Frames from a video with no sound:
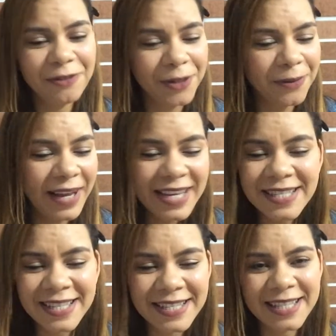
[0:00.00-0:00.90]
Foram
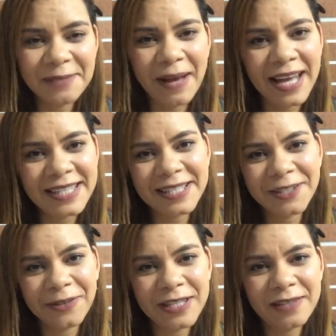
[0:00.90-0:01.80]
essas as bases
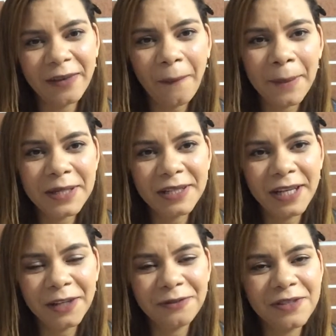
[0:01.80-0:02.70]
que eu quis
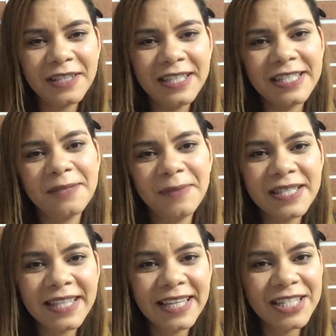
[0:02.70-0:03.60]
compartilhar com vocês,
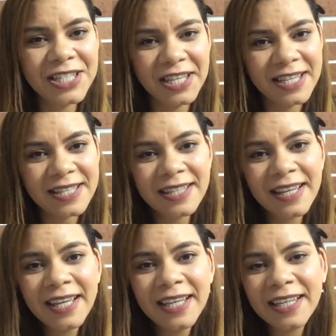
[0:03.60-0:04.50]
minhas queridinhas
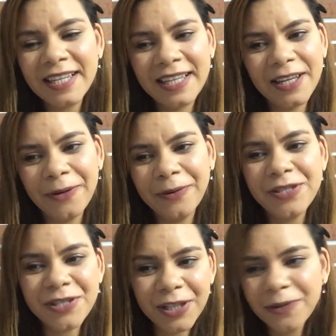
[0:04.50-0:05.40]
que eu
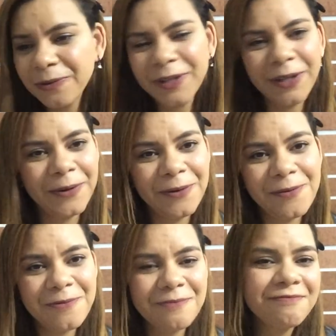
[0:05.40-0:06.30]
indico, que
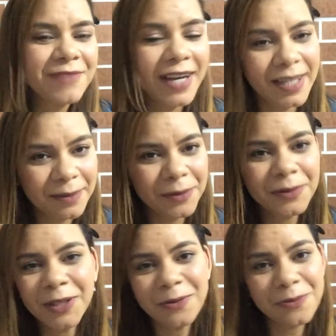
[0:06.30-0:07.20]
eu
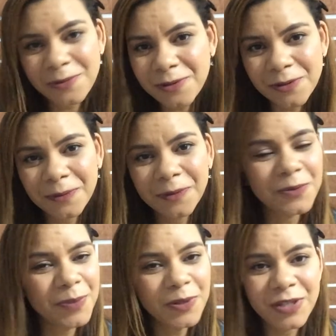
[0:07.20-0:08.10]
amo, que eu uso
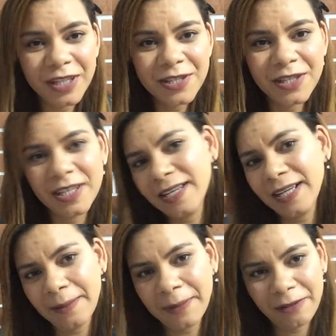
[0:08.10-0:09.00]
no meu dia a dia,
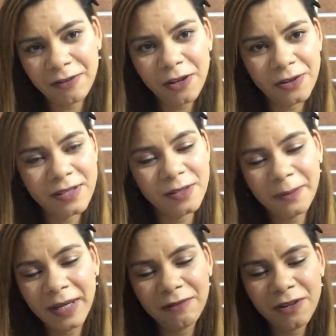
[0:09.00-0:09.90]
é maravilhoso,
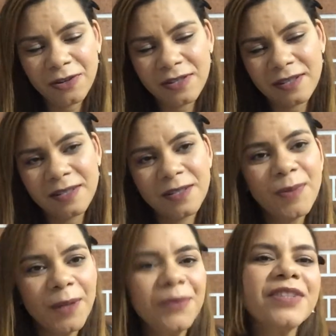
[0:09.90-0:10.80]
são maravilhosos.
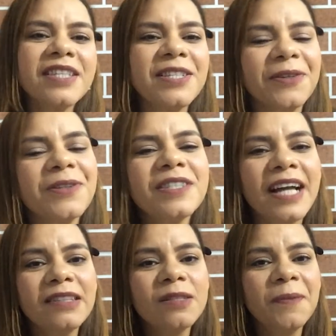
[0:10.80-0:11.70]
Espero que vocês tenham
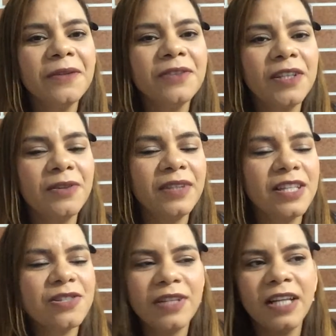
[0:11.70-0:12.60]
gostado, espero que eu
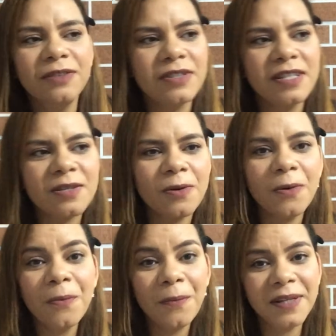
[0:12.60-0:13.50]
tenha ajudado vocês com
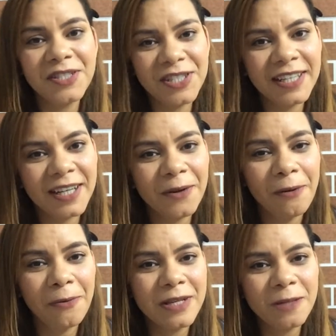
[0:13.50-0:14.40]
alguma dica, com
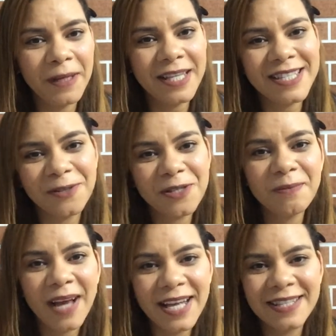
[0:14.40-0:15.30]
alguma inspiração de
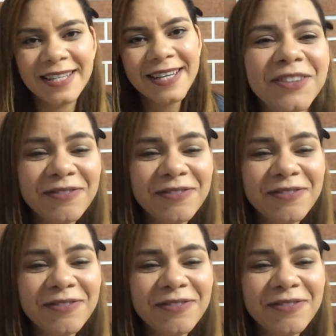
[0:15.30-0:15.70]
base.